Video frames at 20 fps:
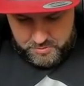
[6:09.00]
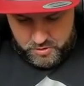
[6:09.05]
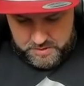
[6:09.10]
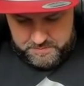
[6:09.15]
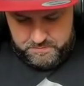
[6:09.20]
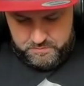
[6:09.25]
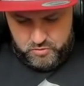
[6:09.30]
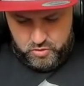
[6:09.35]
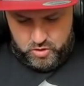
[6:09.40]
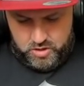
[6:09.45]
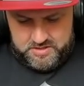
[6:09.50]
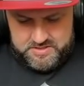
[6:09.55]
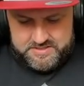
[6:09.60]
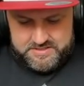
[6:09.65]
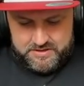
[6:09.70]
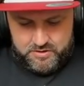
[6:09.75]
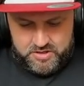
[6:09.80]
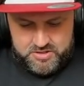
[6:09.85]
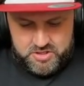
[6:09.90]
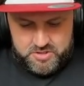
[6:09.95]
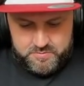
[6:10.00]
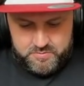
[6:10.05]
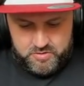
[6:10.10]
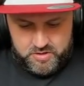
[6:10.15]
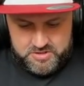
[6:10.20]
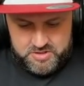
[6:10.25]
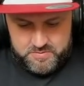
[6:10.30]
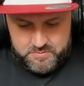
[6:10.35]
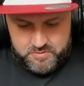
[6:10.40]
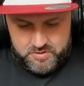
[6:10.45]
Boa, boa. Nossa,
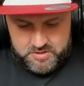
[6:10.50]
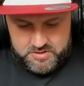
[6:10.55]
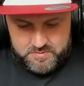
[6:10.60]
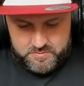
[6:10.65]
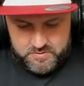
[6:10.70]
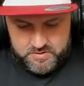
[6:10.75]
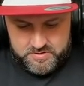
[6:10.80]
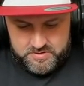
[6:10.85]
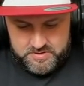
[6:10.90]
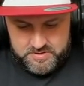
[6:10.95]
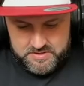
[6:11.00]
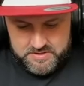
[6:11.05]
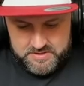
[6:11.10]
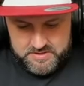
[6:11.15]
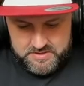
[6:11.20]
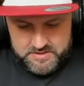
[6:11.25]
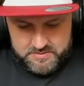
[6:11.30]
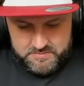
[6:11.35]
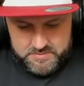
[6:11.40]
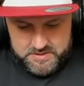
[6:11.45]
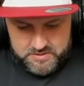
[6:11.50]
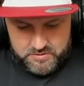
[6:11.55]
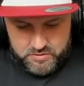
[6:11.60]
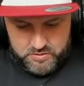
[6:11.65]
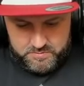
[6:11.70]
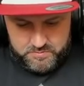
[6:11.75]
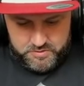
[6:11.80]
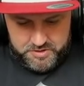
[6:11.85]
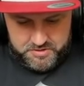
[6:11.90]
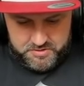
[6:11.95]
ótimo, ótimo, ótimo.
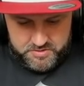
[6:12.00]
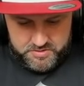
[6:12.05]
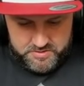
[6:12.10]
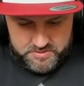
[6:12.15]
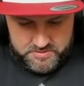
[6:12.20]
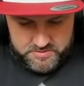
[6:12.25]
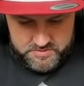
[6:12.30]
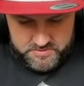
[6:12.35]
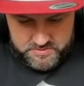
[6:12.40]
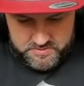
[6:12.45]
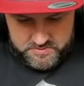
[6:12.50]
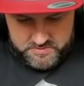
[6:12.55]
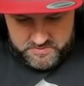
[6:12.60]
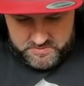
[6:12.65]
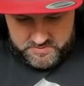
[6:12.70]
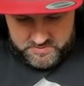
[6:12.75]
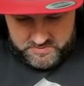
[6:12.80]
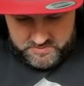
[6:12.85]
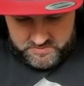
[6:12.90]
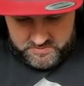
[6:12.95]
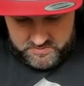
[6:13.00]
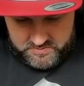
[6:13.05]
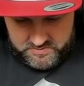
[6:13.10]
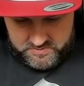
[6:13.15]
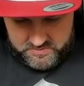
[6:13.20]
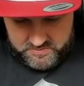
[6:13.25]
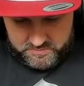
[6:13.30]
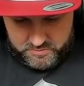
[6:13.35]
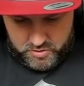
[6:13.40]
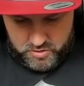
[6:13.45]
Mandou muito.
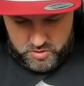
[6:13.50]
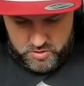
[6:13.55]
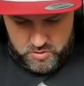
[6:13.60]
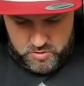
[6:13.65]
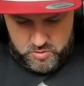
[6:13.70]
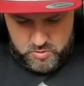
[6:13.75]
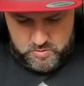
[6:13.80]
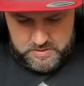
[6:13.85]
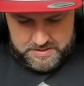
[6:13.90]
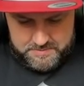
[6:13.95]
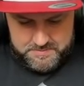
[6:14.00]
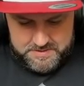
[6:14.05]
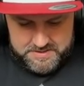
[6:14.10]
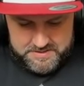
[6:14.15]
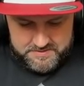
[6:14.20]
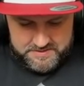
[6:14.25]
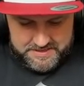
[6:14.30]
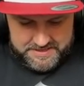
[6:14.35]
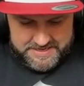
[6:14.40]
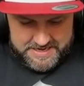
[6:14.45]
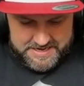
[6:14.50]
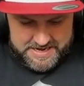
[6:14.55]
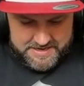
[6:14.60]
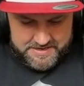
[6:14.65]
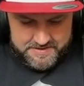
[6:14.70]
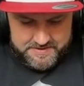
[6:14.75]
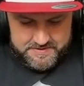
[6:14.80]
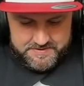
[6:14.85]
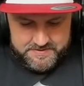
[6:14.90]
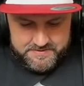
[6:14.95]
Boa, mano. Ai, ai,
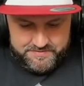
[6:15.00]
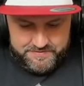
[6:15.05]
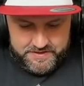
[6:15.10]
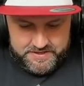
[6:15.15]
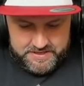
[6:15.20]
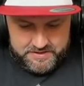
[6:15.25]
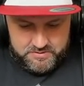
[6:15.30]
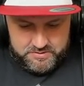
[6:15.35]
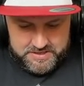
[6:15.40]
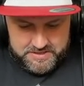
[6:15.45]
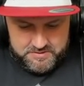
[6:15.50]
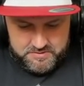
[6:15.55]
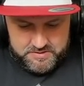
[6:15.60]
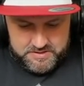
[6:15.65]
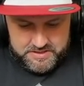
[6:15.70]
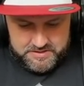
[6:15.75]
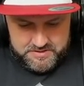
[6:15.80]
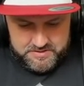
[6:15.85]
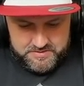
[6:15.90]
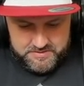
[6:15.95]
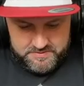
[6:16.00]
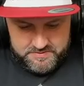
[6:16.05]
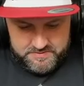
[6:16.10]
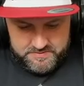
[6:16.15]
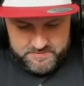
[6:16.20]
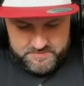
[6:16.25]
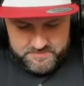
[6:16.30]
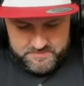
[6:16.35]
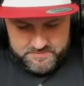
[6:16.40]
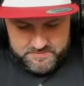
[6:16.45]
ai. Fica aí, cuidado, cuidado.
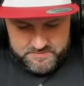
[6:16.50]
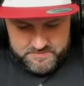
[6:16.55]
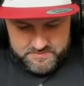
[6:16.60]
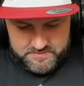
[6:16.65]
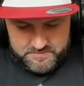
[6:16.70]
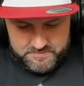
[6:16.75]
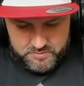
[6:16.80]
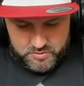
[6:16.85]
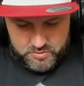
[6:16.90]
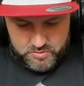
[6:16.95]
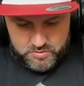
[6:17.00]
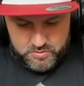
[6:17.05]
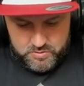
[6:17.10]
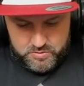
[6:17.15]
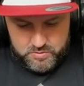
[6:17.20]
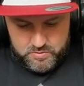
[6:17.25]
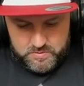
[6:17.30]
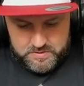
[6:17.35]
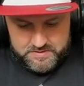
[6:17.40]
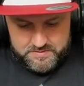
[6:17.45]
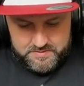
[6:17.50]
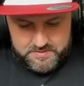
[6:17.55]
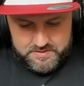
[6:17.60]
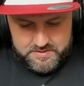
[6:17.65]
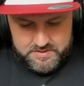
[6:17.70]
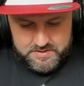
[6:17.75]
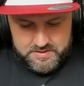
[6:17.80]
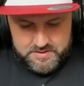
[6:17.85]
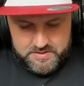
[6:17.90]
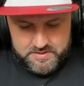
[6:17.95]
Boa. É bom.
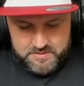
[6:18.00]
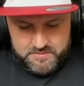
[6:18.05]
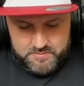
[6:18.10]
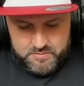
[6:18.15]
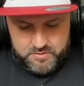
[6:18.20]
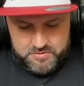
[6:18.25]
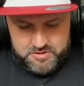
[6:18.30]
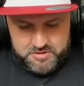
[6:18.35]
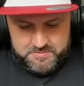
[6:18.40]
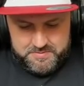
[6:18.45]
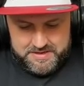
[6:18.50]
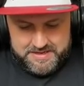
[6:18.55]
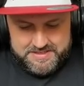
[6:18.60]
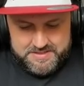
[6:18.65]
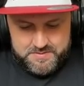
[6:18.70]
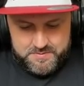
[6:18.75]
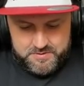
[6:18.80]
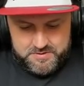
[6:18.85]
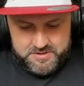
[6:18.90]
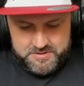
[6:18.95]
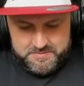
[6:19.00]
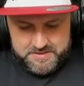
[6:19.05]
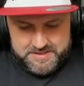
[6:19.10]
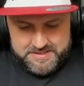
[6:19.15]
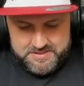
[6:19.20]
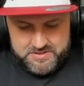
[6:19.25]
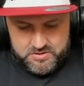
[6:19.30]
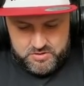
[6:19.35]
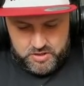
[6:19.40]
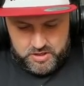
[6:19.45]
bom demais, bom
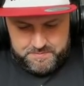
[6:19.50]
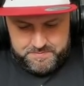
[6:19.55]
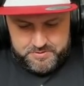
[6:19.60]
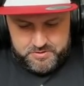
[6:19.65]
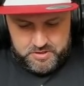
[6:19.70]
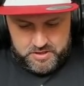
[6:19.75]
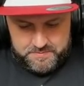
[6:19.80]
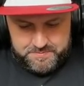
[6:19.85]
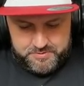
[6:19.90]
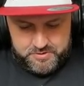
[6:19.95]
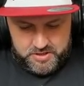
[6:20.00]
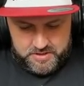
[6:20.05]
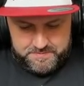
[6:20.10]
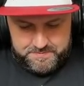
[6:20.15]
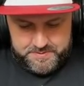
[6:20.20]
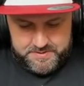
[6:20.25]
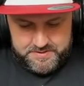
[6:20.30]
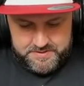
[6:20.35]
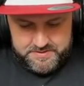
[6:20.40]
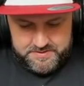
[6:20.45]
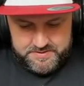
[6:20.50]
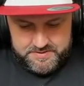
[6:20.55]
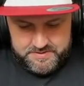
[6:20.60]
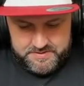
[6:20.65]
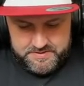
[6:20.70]
demais. Top, top, top.